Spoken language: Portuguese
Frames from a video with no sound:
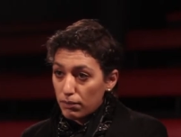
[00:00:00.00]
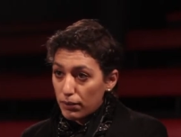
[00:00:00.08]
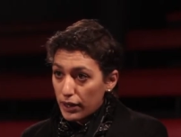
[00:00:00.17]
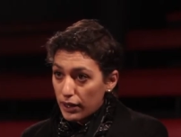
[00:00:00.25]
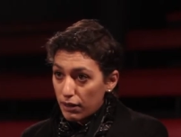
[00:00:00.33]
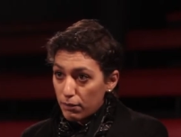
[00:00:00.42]

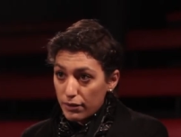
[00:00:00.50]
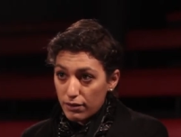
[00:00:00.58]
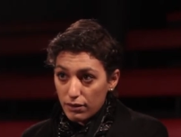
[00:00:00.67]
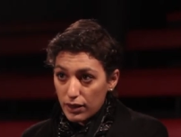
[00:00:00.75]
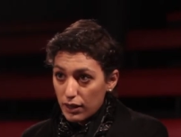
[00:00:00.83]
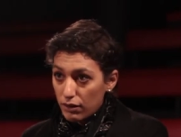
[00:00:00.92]
para
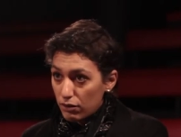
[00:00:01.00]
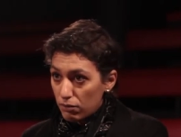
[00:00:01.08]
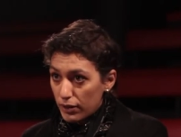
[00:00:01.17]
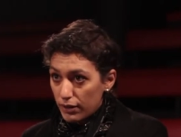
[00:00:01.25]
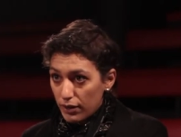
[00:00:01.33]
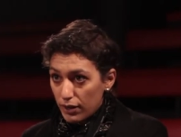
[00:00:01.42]
representar
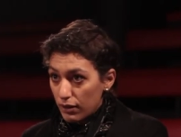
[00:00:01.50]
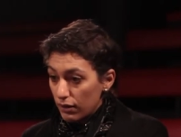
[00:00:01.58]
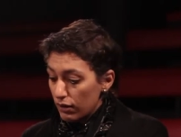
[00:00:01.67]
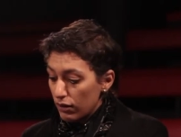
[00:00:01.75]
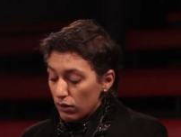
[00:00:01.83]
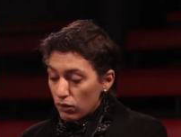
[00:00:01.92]
LGBT,
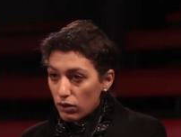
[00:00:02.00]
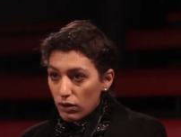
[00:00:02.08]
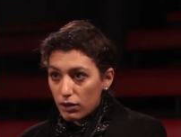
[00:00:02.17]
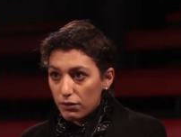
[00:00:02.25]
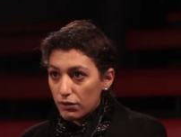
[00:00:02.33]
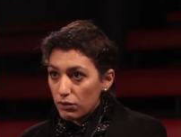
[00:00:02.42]

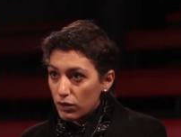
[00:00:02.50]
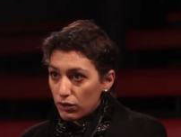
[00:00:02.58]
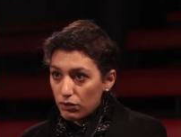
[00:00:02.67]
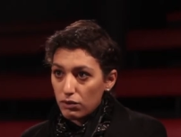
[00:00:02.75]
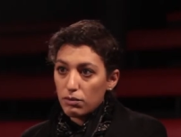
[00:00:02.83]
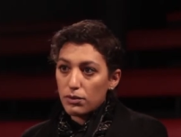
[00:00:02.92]
coloca a figura
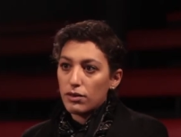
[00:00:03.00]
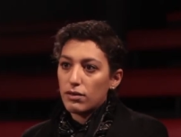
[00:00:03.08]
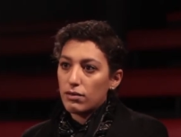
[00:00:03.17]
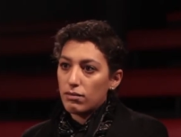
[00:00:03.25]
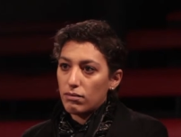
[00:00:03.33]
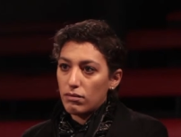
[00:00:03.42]
de
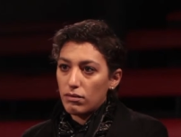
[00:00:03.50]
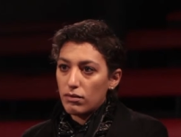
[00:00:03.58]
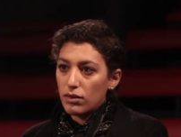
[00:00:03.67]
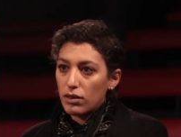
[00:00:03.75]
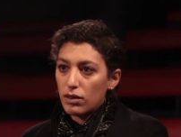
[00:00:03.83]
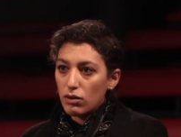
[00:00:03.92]
homens,
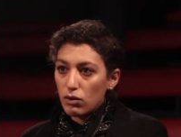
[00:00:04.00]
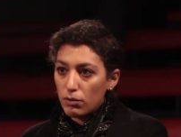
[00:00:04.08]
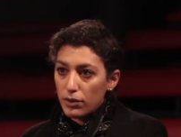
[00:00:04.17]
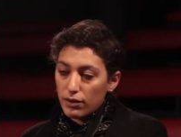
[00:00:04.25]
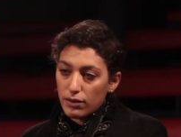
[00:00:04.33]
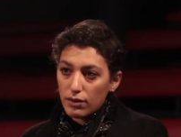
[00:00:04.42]

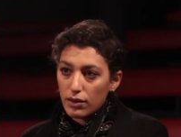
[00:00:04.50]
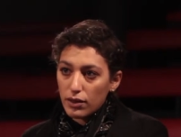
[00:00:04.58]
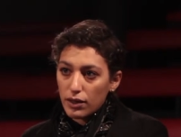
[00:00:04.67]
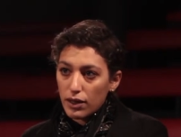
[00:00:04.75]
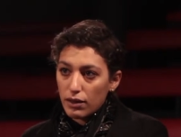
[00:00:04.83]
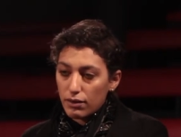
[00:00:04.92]
homens
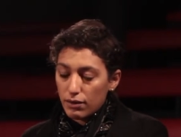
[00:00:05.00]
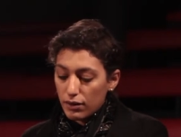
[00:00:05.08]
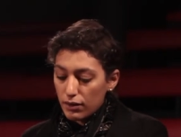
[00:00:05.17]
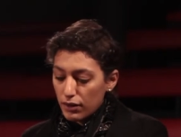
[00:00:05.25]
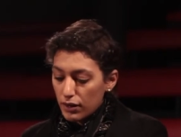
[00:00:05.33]
gays, né?